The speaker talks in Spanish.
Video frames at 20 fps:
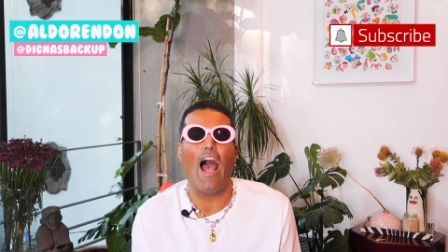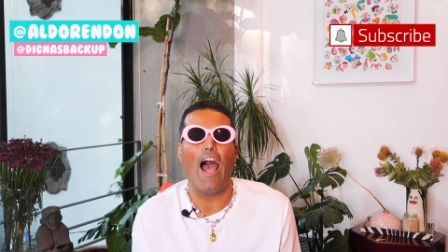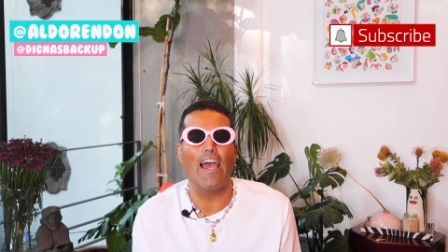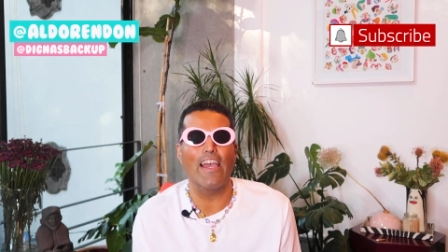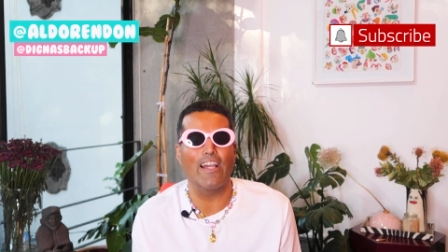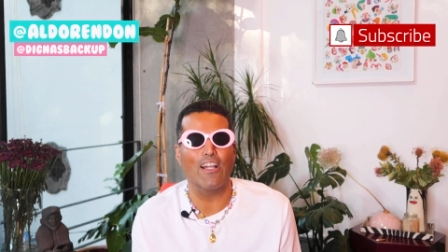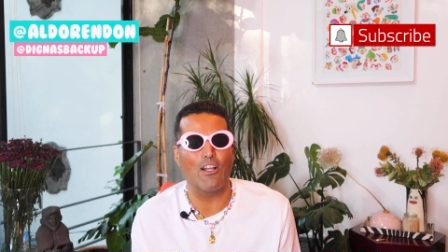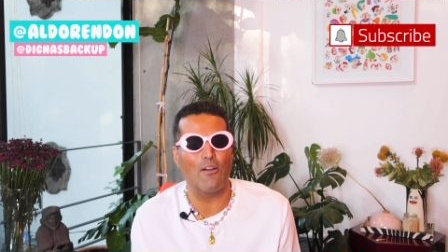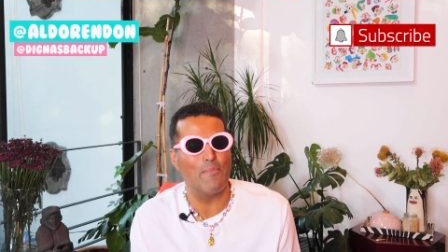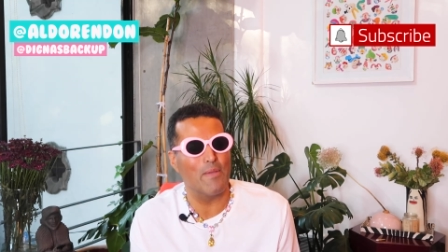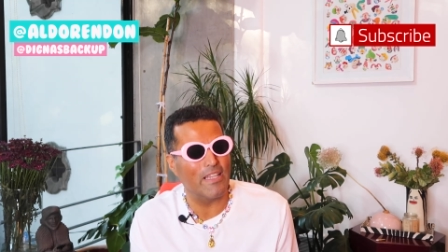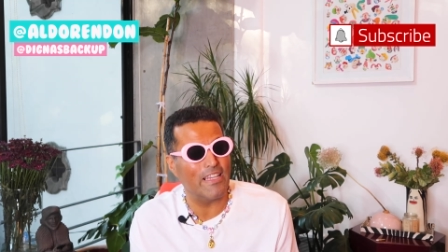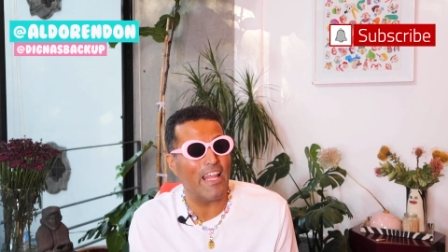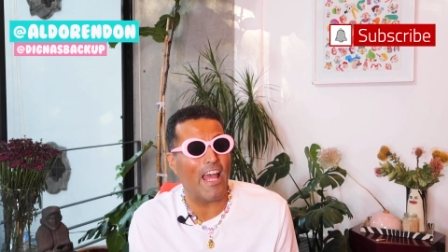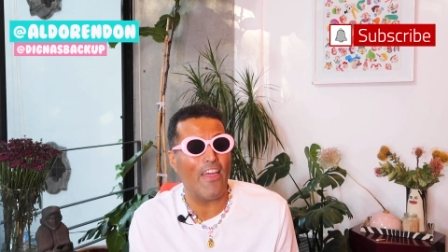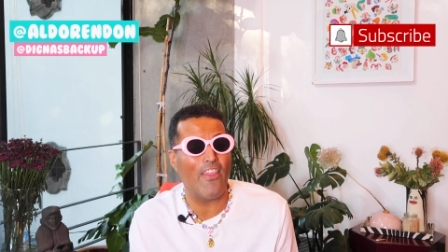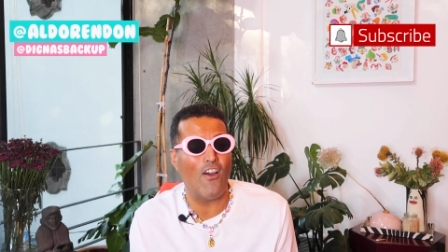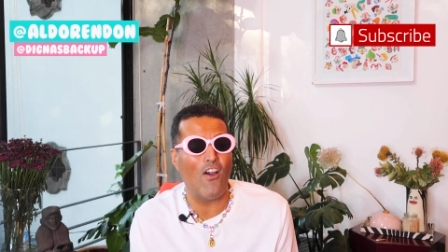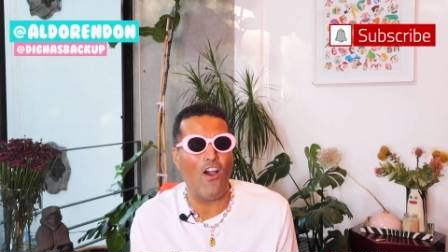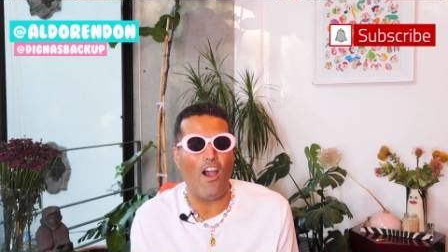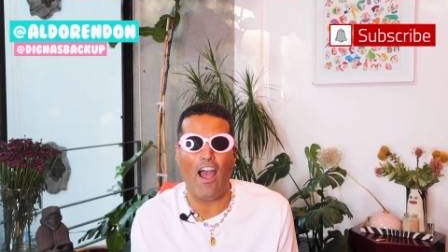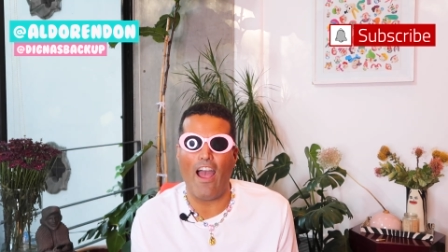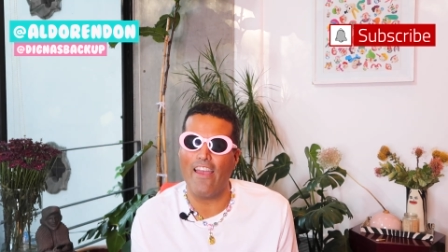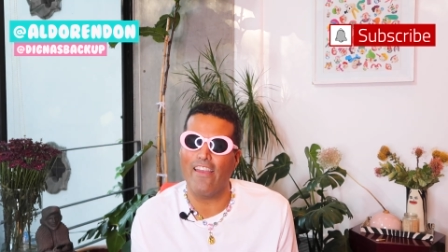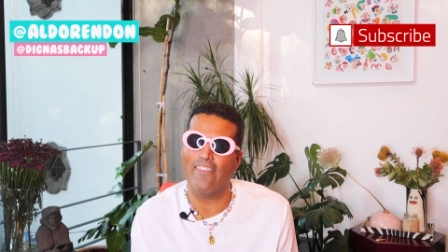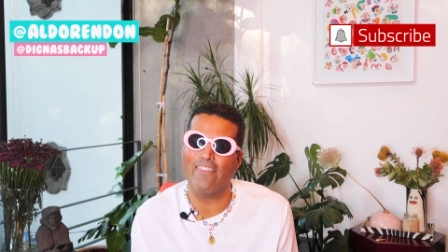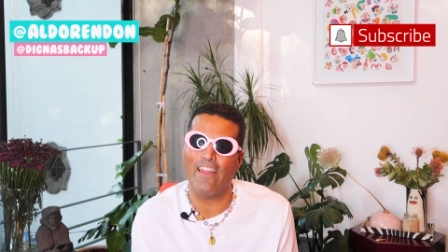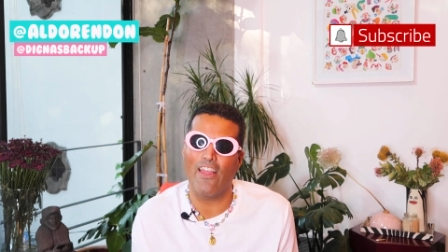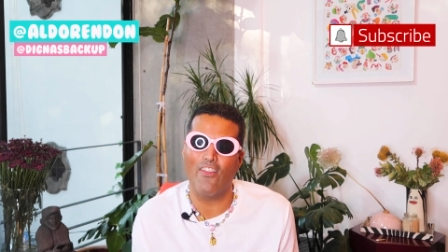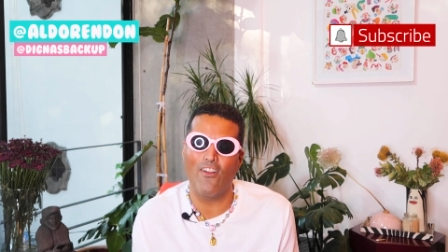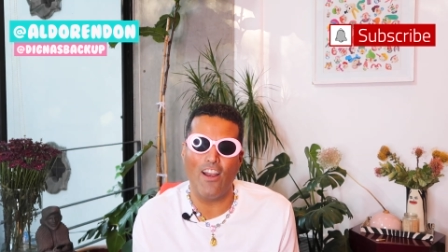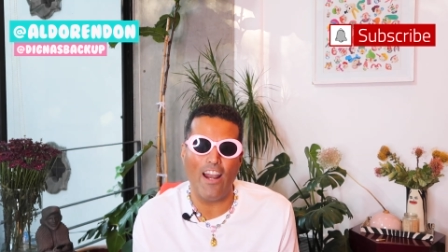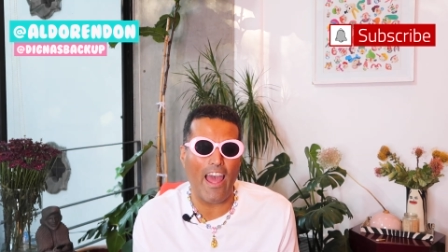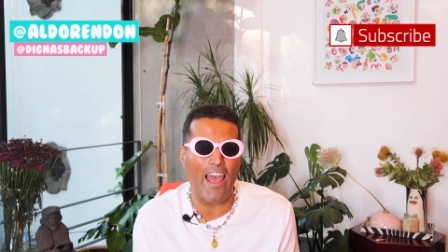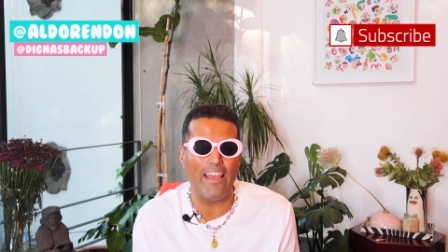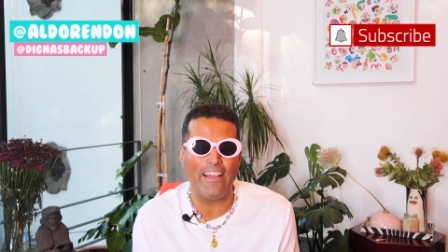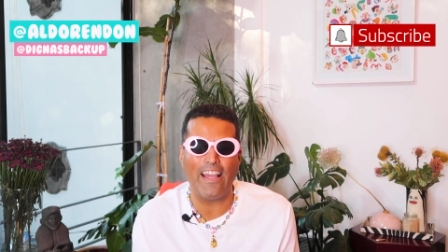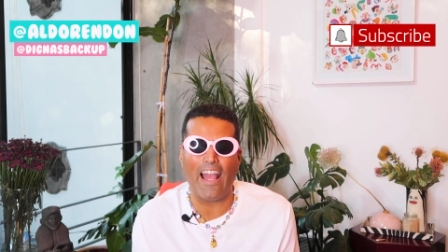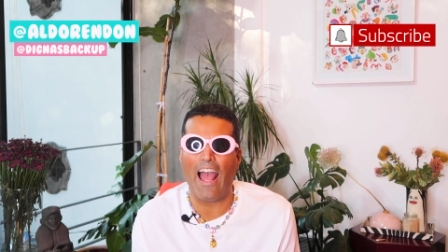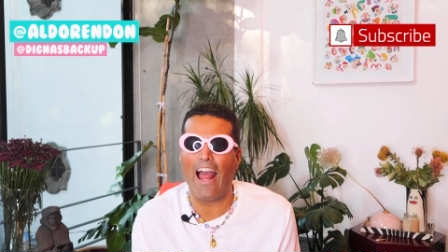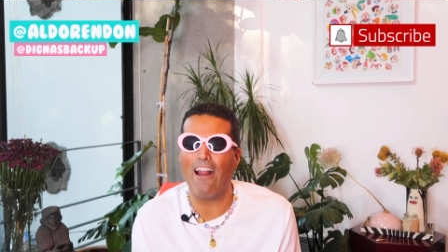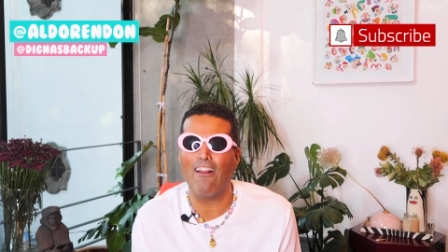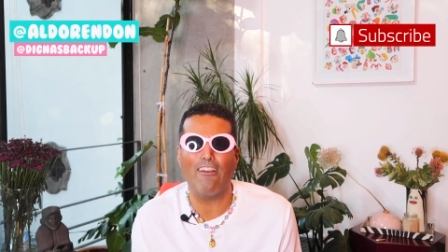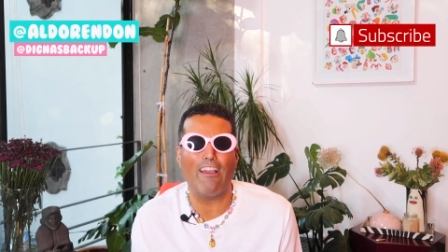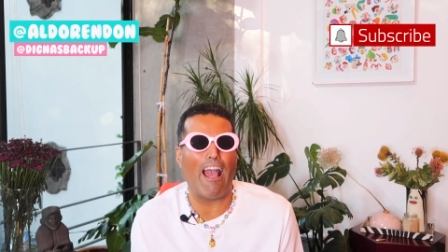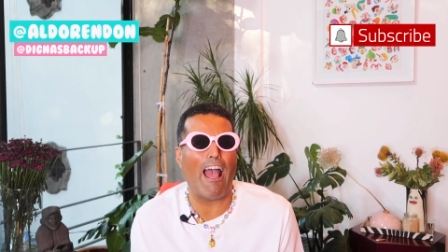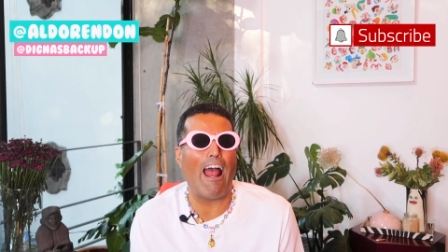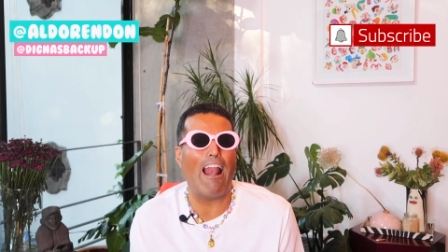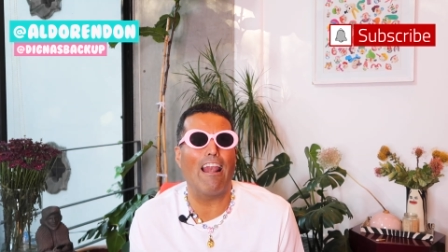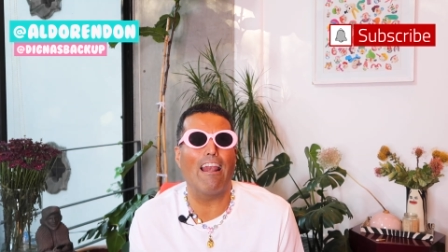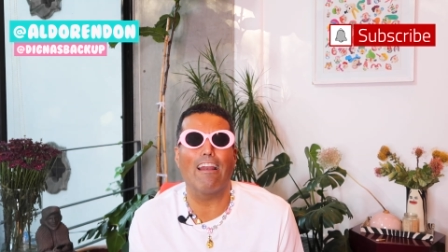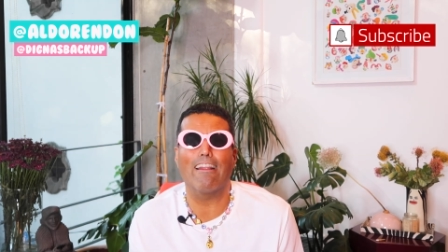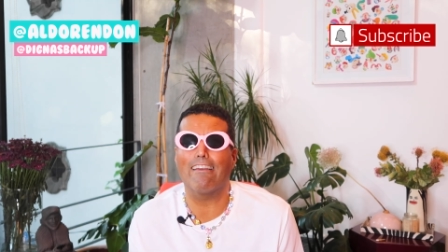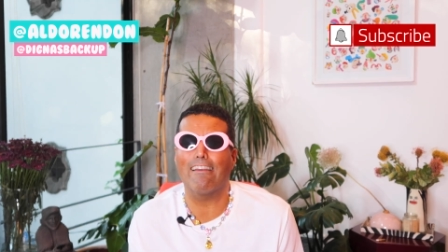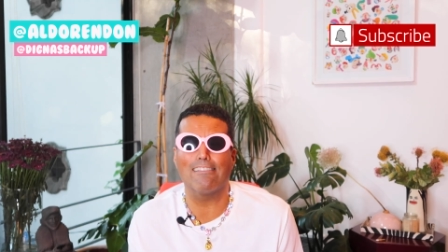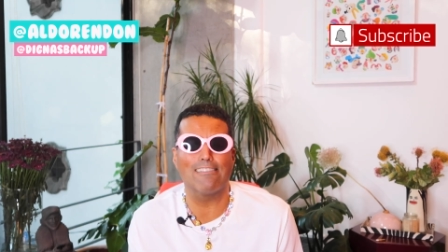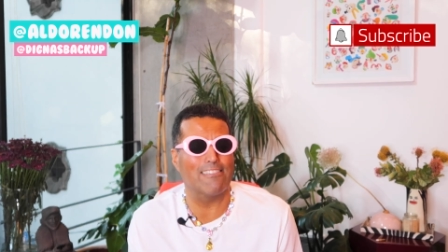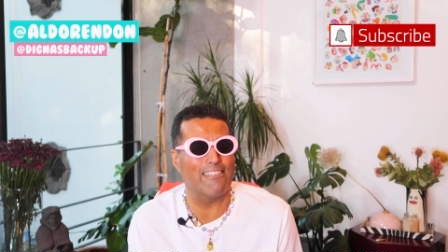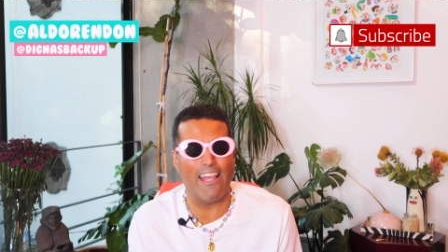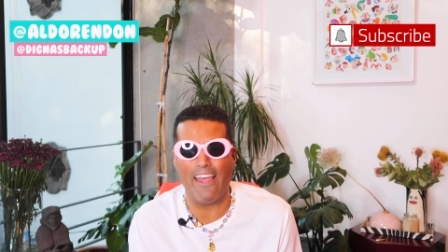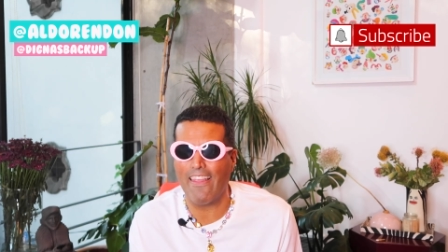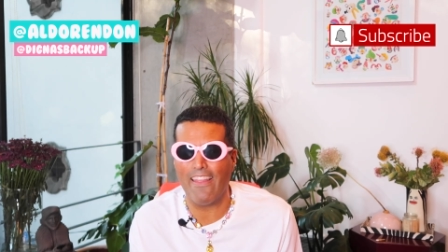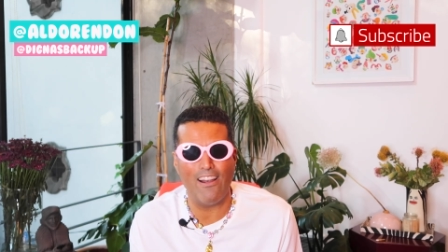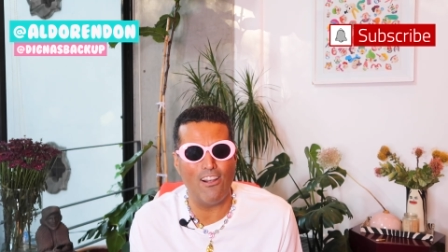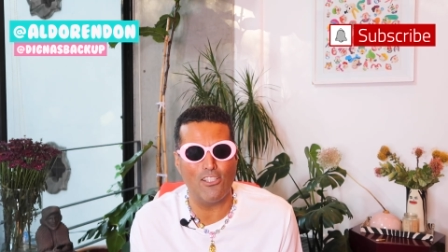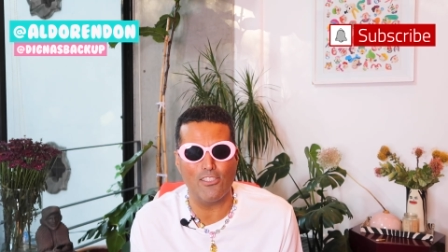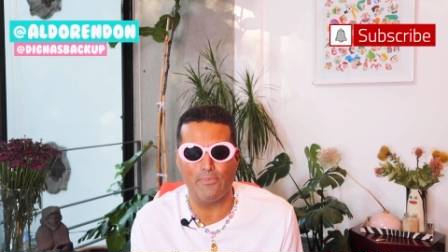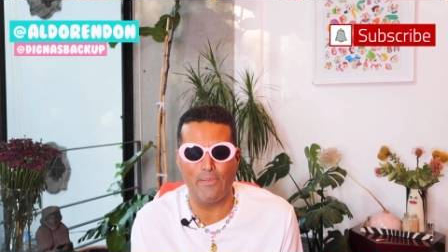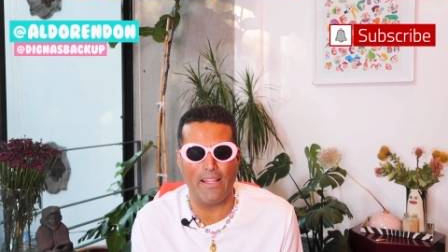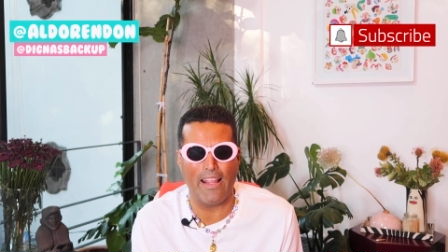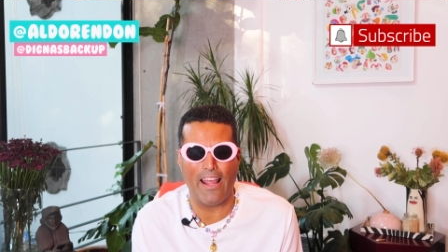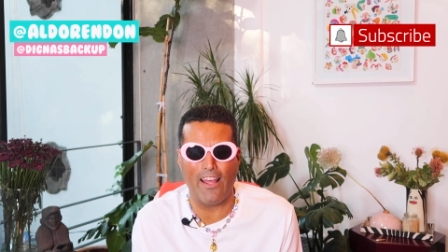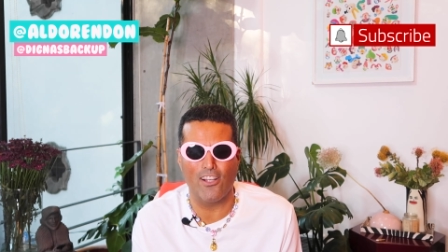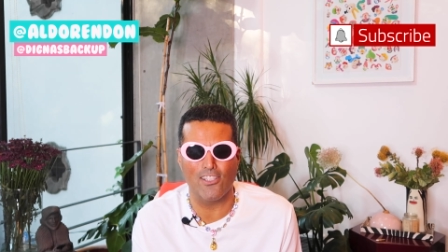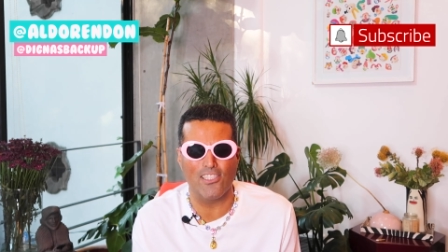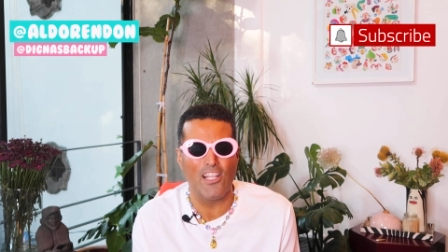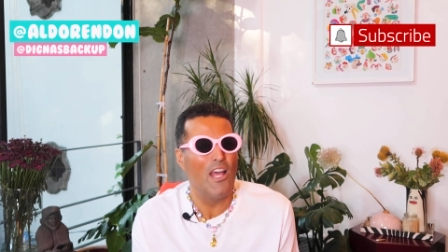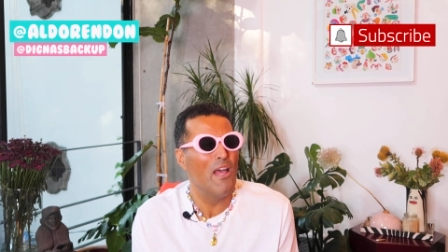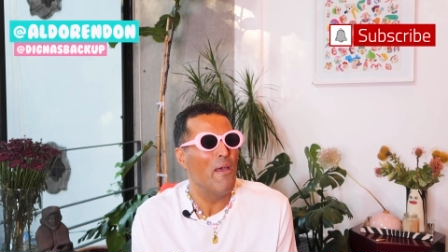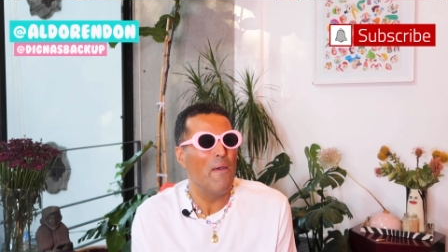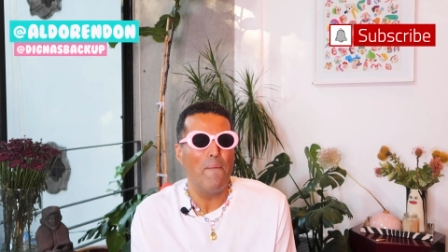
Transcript: hayan comentado, hayan dado like, al, que sea de los videos.